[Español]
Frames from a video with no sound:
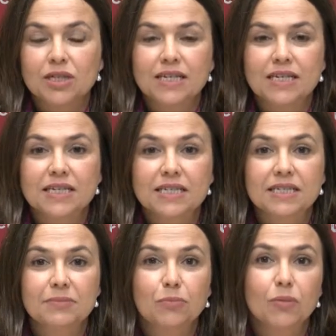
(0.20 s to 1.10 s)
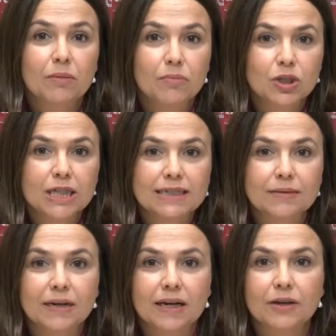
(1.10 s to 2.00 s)
Es muy importante
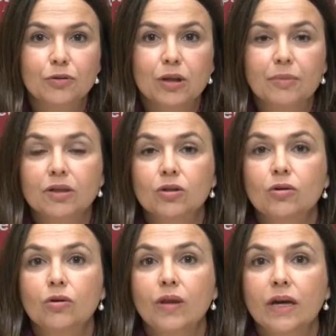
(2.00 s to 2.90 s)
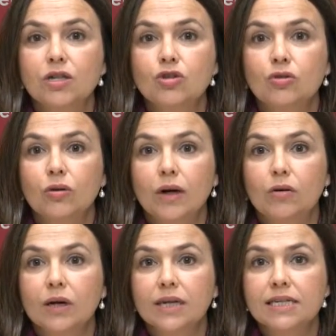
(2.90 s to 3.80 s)
para el Ayuntamiento de Guecho
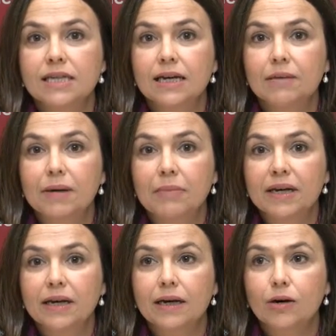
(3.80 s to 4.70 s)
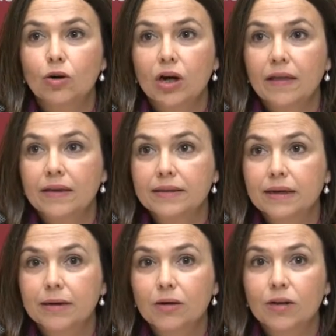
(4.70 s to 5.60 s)
acoger esta primera jornada de
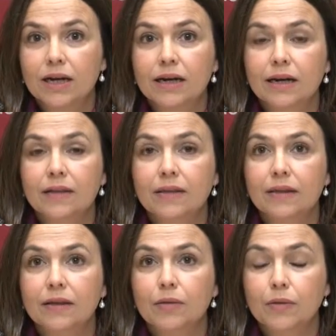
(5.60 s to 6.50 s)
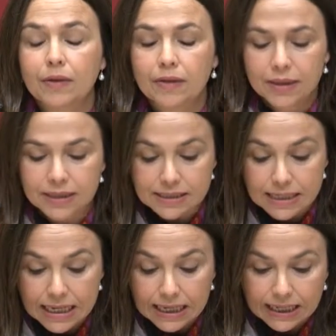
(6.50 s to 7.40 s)
trabajo de la red de ciudades
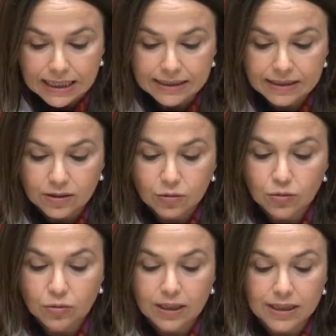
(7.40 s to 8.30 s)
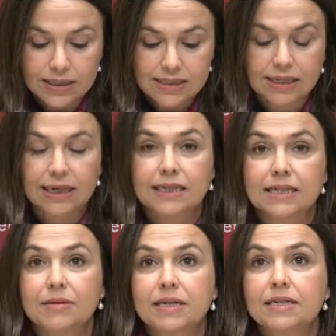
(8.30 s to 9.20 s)
interculturales en la que
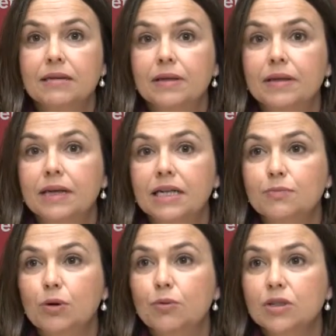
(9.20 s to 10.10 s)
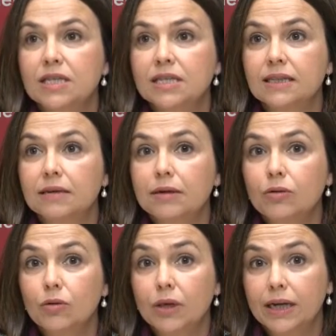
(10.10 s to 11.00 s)
se van a establecer las propuestas de
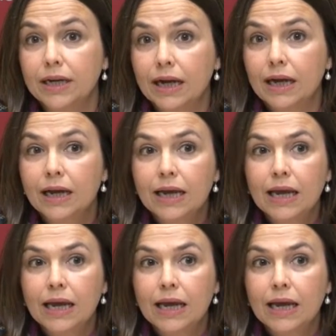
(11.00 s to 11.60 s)
trabajo de cara